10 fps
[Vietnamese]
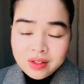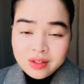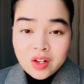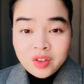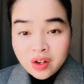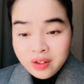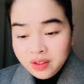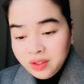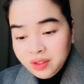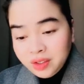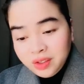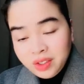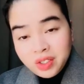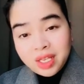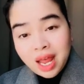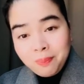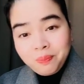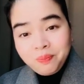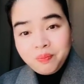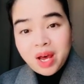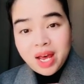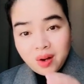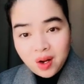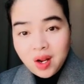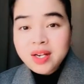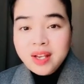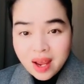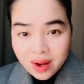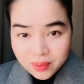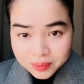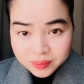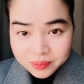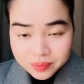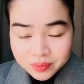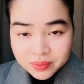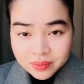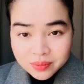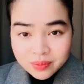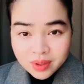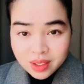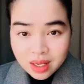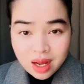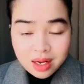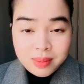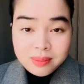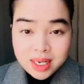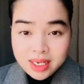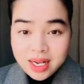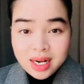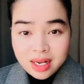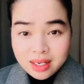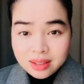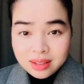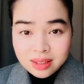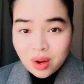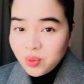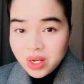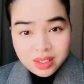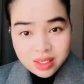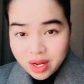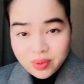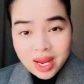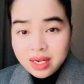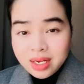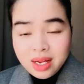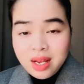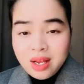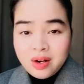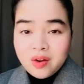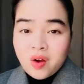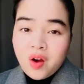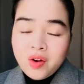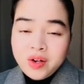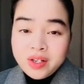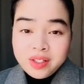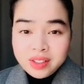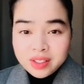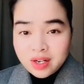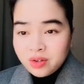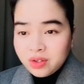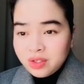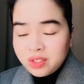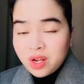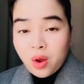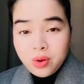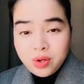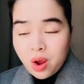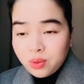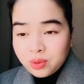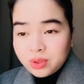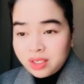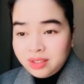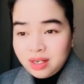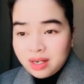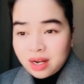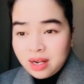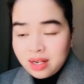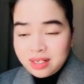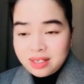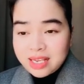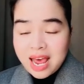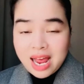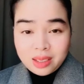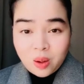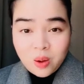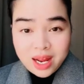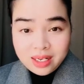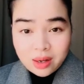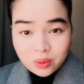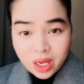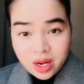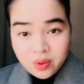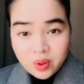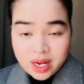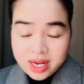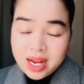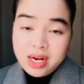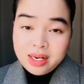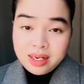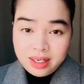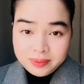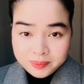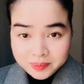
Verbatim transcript: nó từ dưới thấp mà nó lên cao ở bên mỹ này nè hầu như đều vậy rồi có đứa rồi so, vô xin ờ, trà toilet cầu tiêu đồ này kia nữa